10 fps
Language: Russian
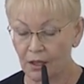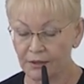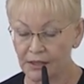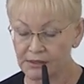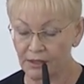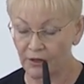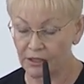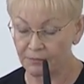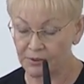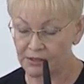на
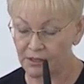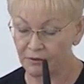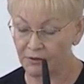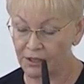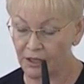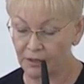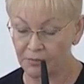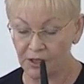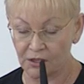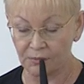основании постановления
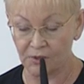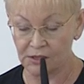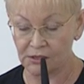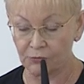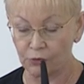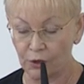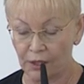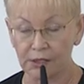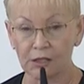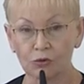Кабинета министров
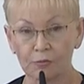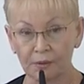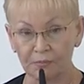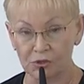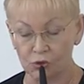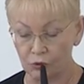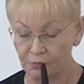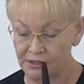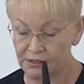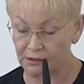Украины номер
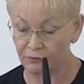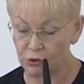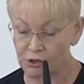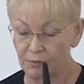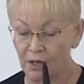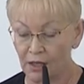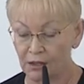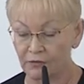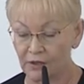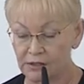558
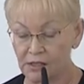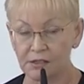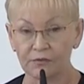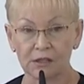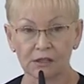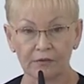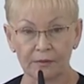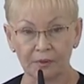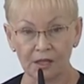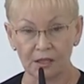от 29
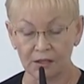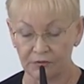апреля